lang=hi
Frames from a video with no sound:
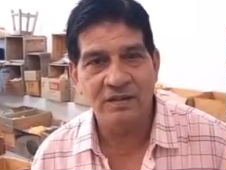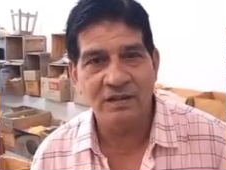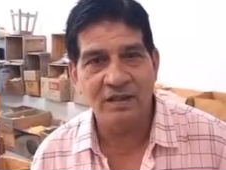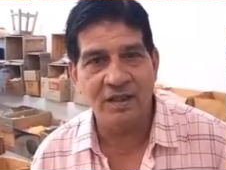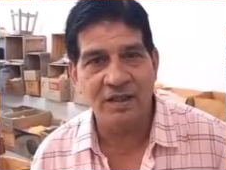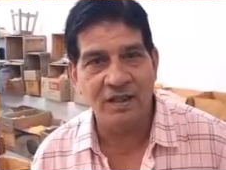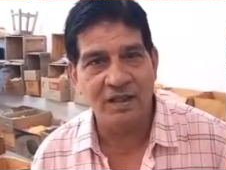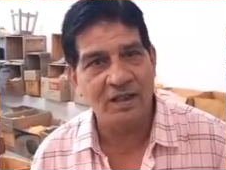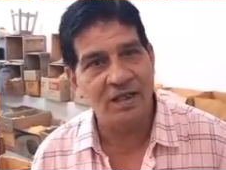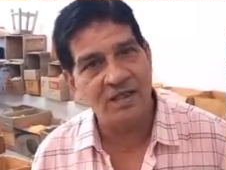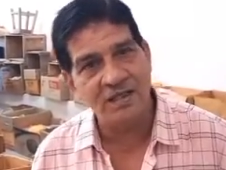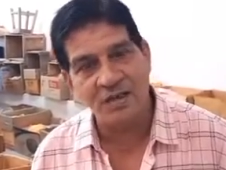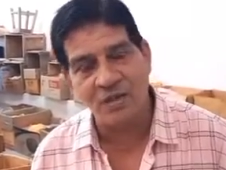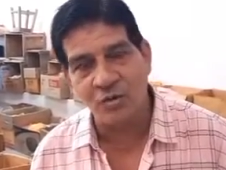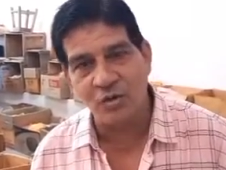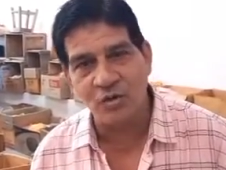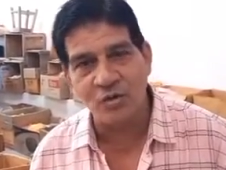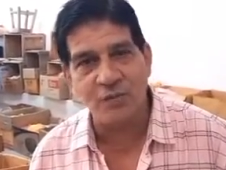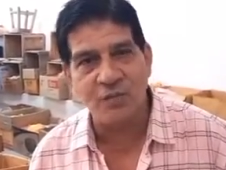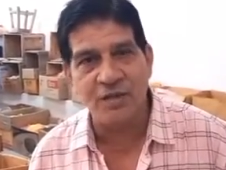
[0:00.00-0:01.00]
नहीं
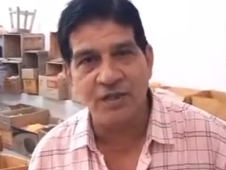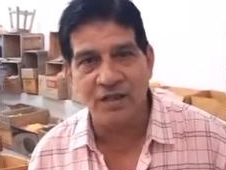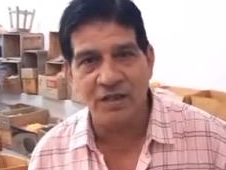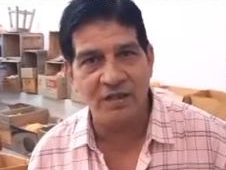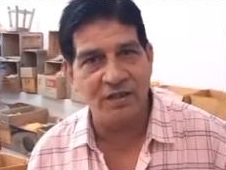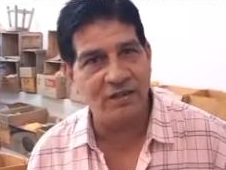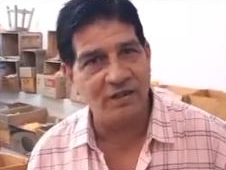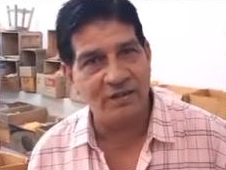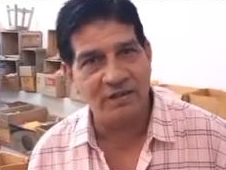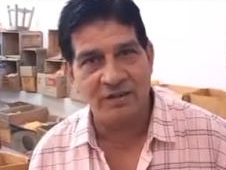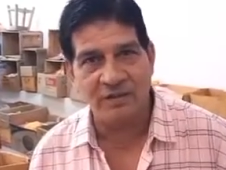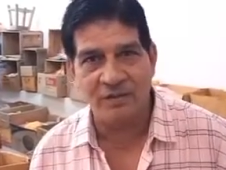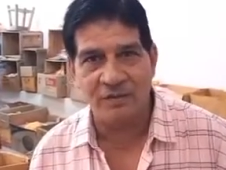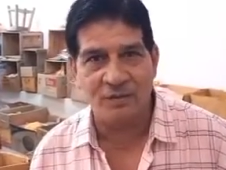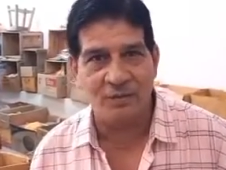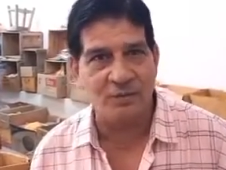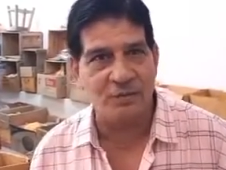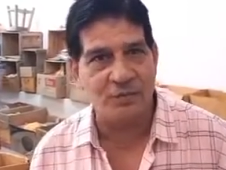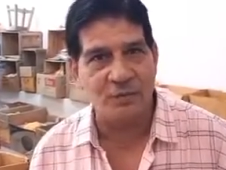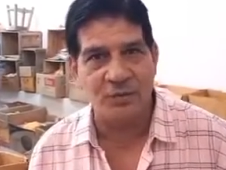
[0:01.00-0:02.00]
ऐसा कुछ भी नहीं है
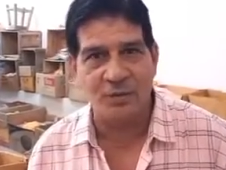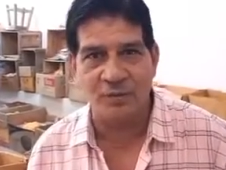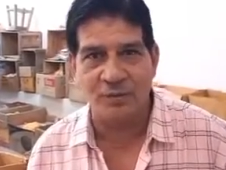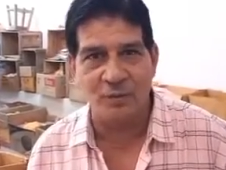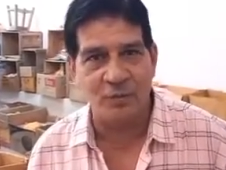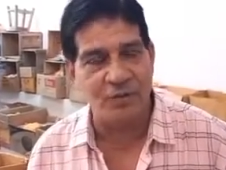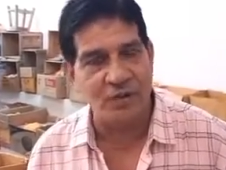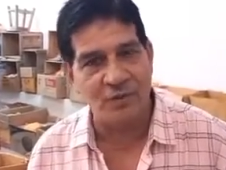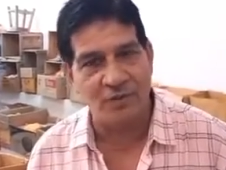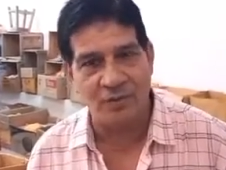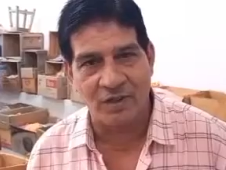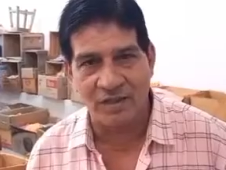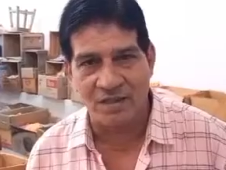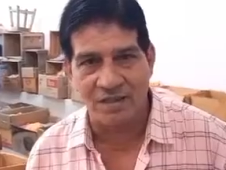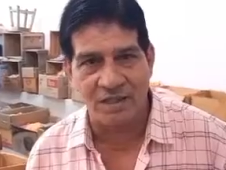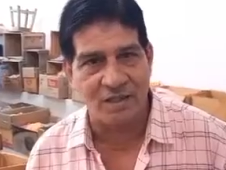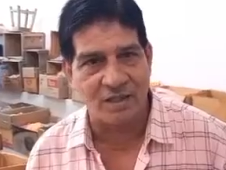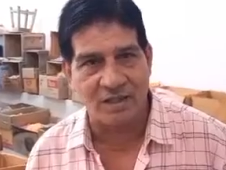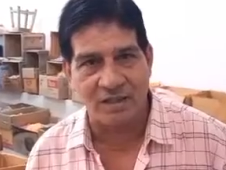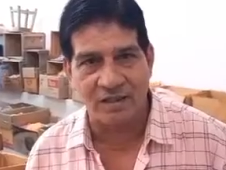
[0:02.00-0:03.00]
वही रूटीन
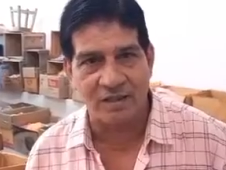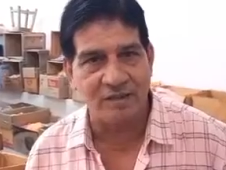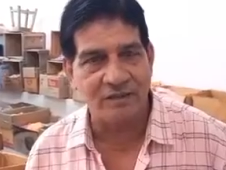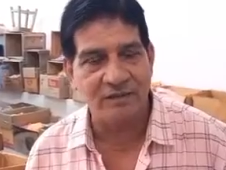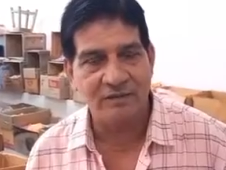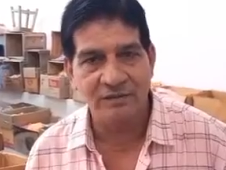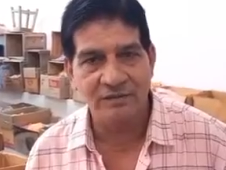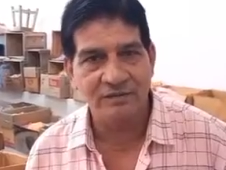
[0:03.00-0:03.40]
वाला चल रहा है